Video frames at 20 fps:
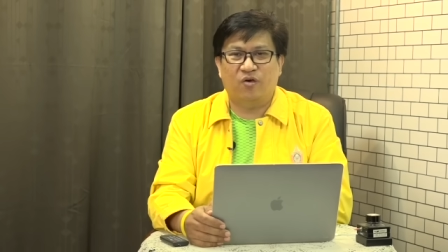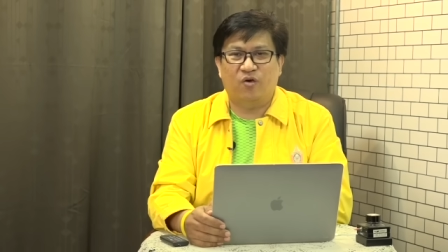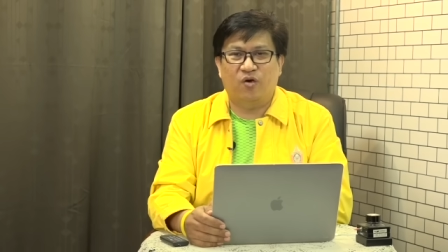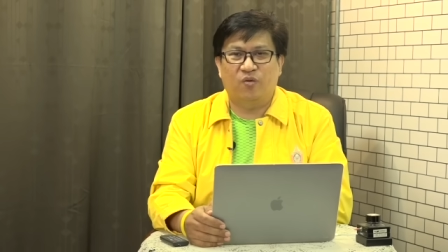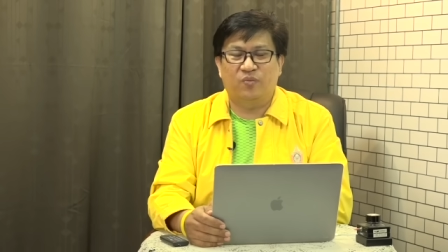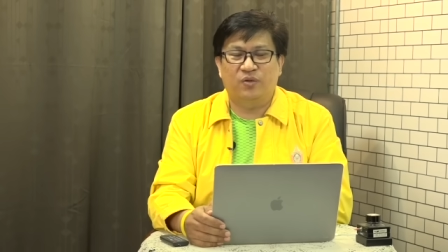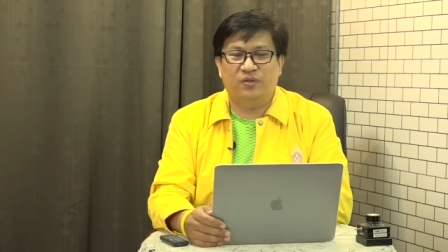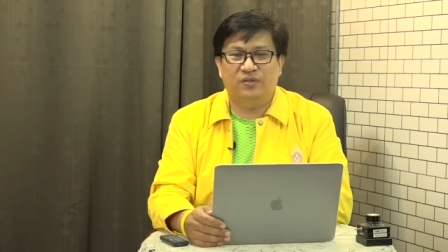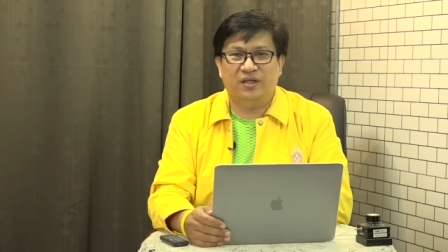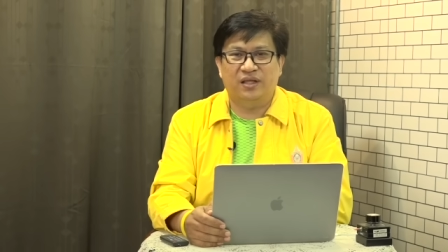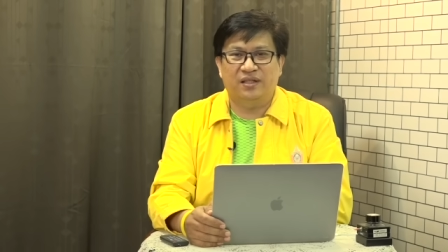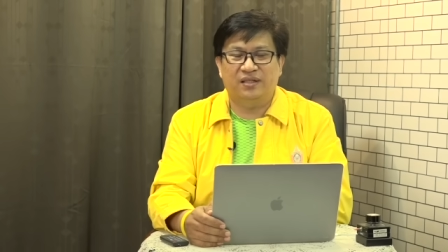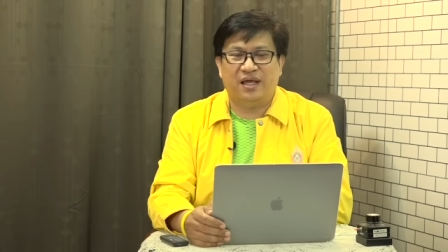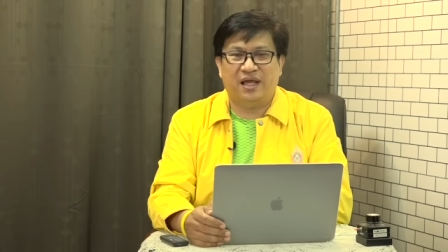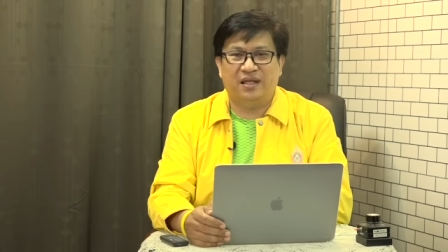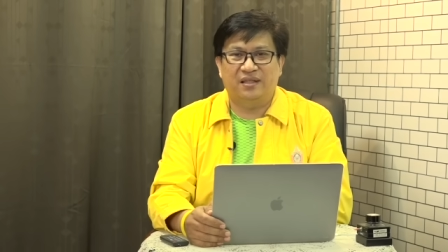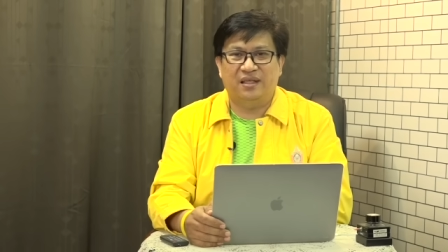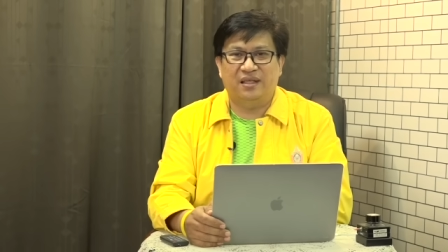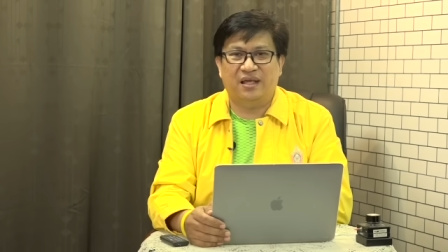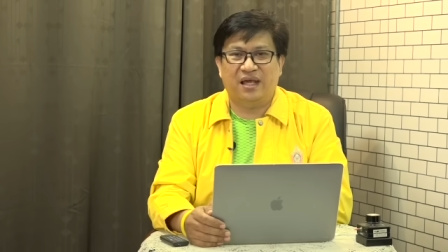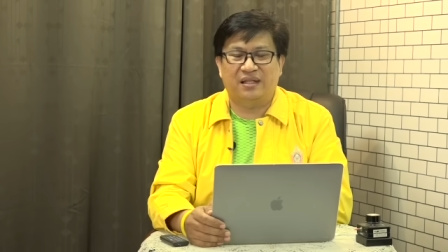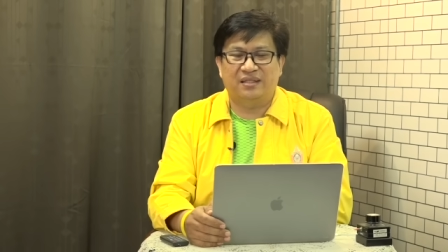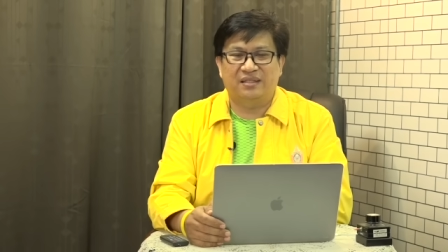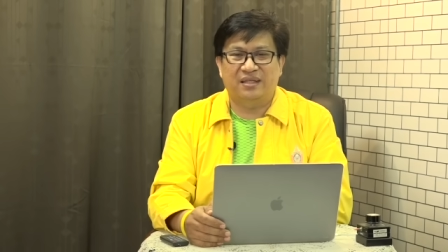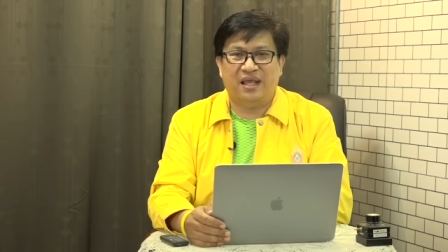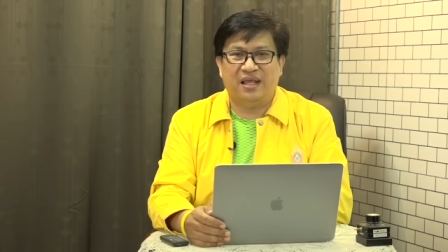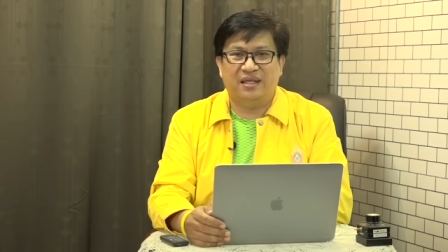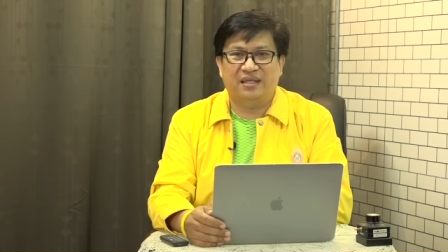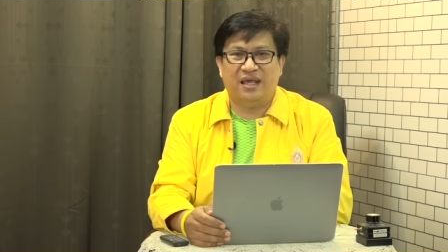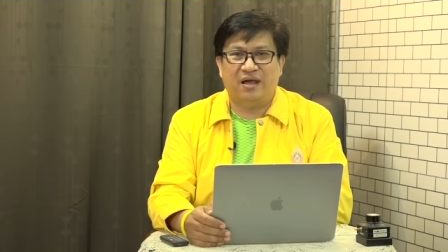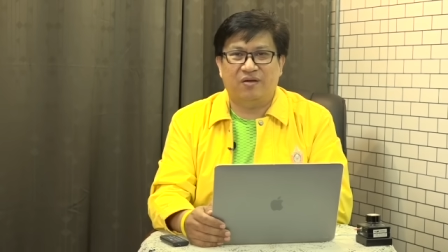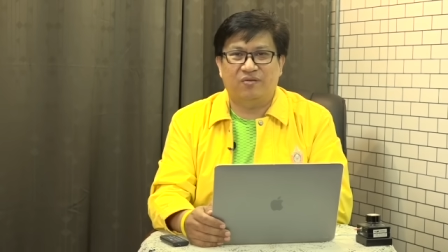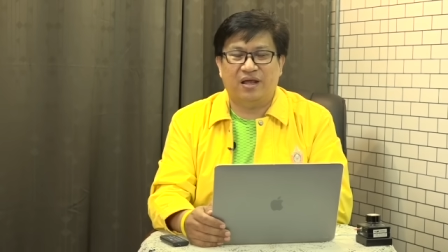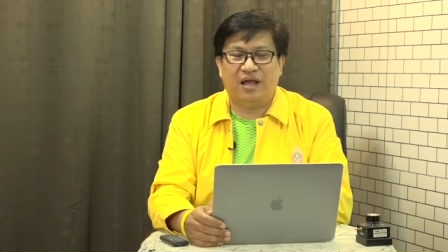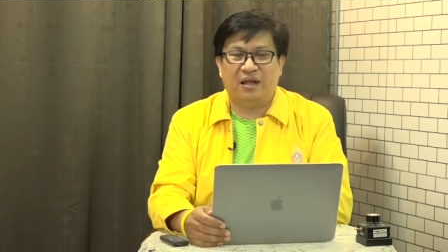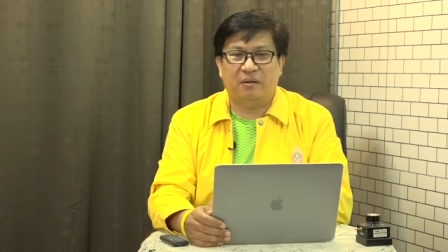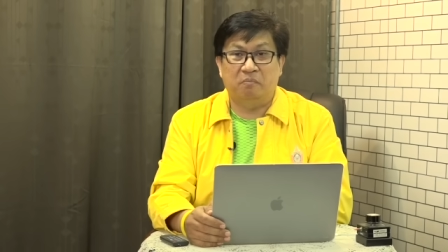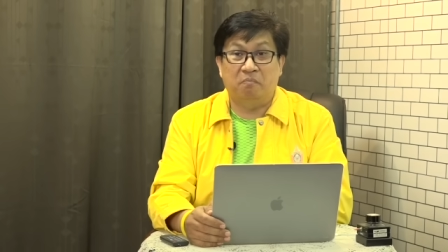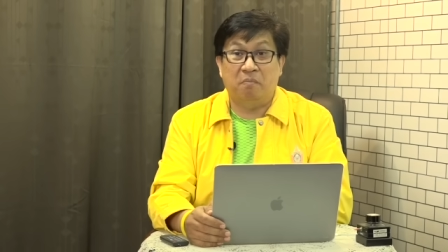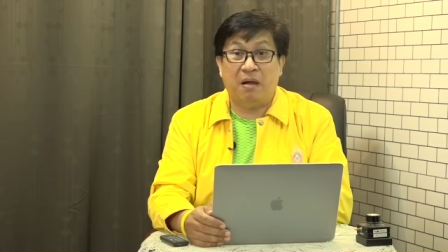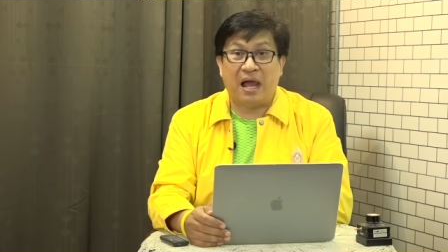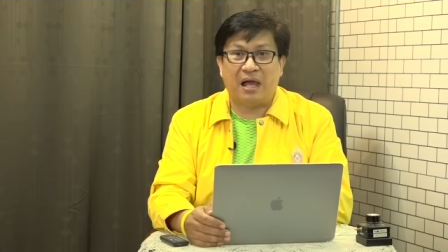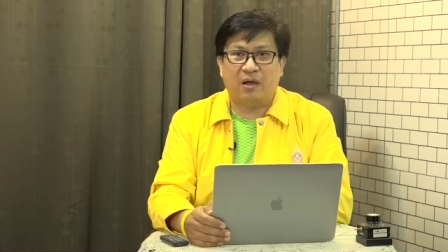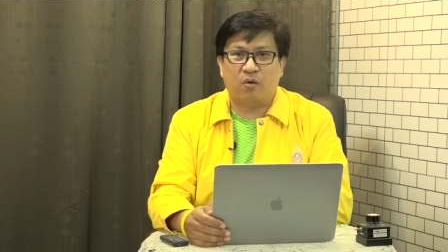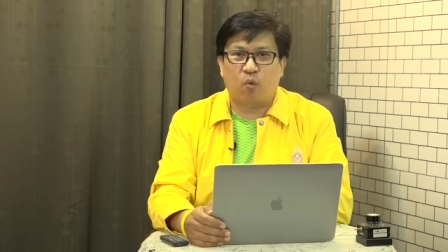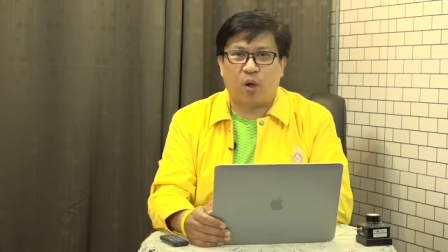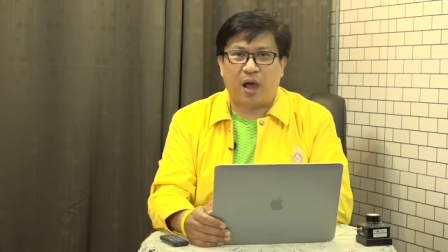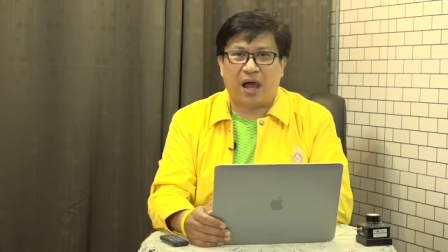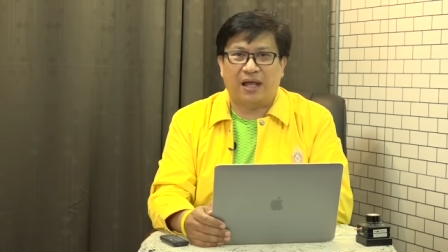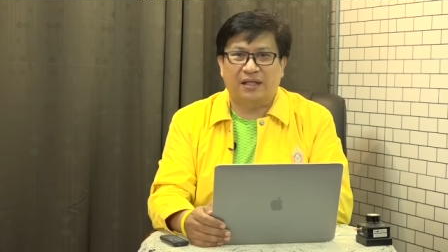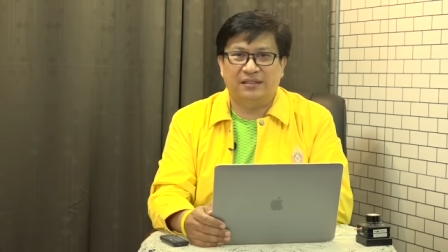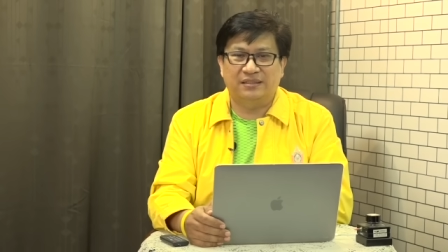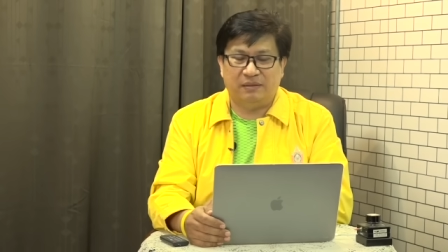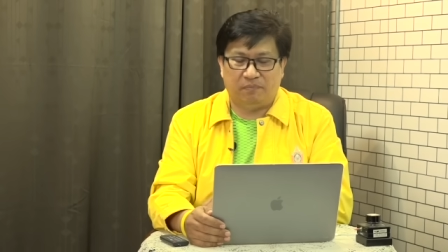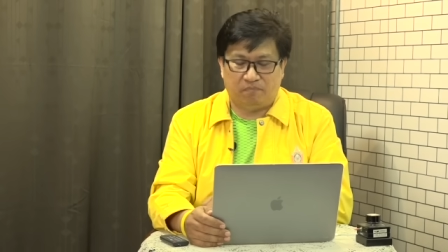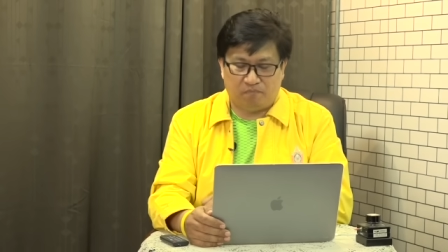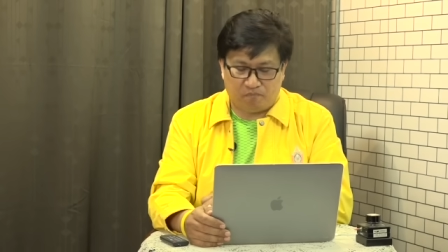ของประเทศไทยที่ขัดแย้งยาวนานมากกว่าสิบ